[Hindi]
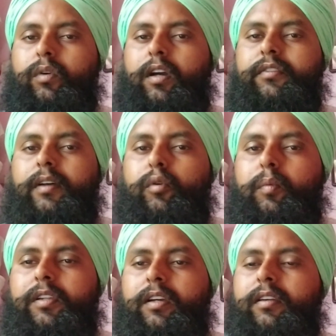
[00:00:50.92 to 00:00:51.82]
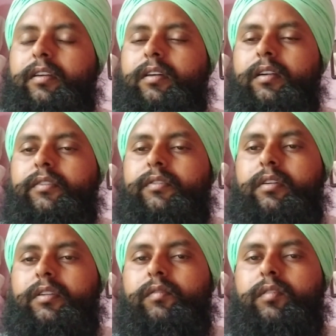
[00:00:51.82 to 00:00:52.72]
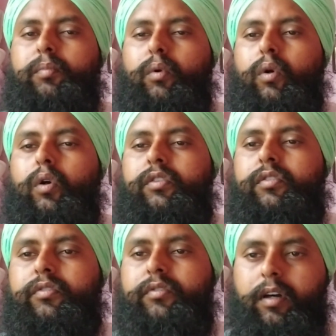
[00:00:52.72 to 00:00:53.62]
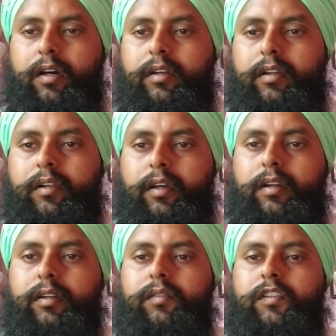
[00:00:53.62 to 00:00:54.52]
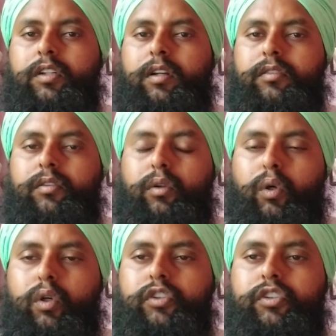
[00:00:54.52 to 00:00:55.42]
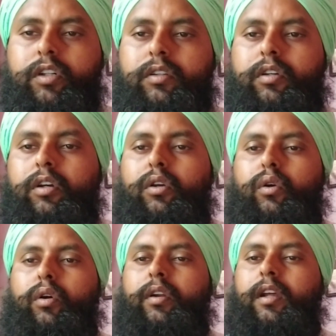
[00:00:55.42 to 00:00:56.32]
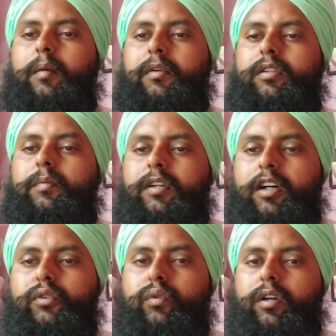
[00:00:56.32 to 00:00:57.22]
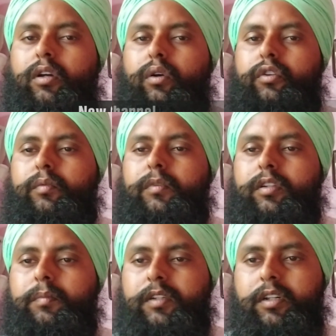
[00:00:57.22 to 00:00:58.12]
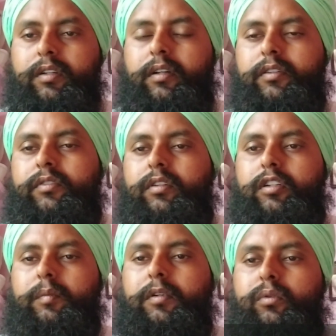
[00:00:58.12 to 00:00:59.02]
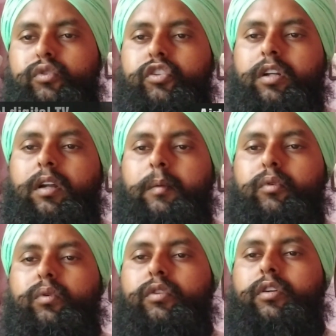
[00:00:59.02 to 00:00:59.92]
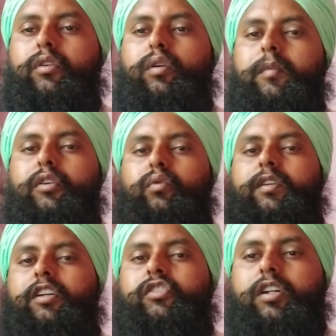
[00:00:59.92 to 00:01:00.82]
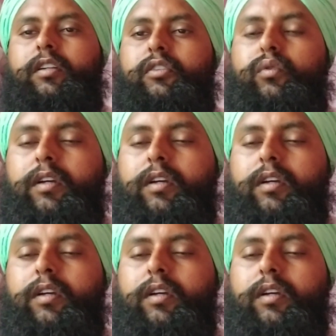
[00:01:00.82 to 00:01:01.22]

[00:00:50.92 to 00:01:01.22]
सो so गाइज आपको पता है कि एयरटेल डिजिटल टीवी बहुत सारे नए नए टीवी चैनल्स लॉन्च करता है और नया मंथ भी आ चुका है और इस मंथ भी एयरटेल डिजिटल टीवी पर कुछ चैनल आप लोगों को देखने को मिलेगा सो एक चैनल